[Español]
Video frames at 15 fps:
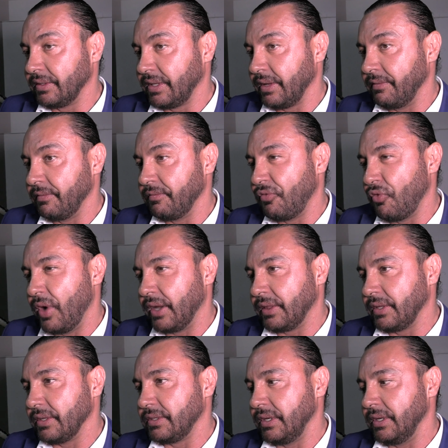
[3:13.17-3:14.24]
tan
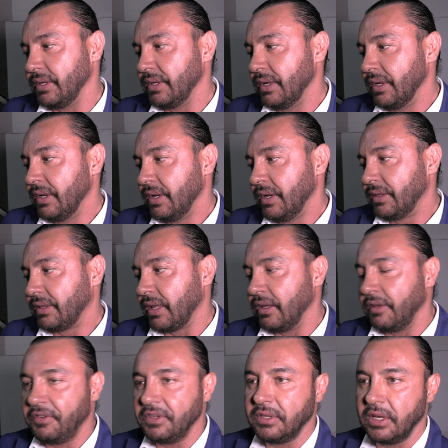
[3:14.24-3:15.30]
fuertes y tan
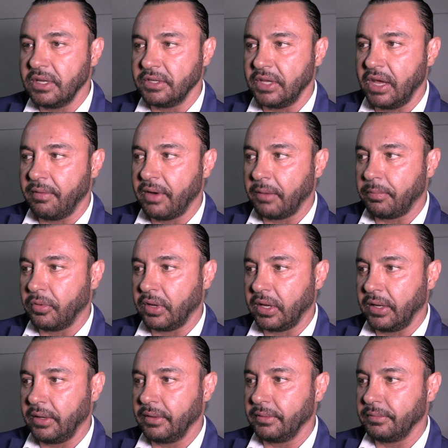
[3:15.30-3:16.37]
difíciles de llevar,
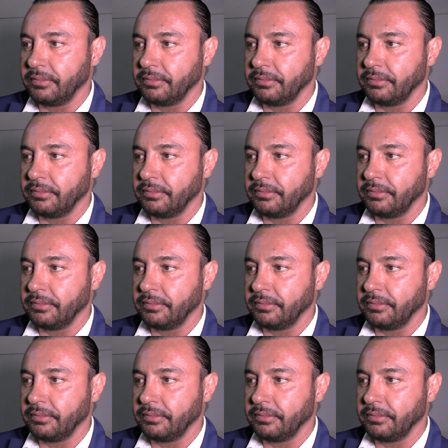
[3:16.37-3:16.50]
porque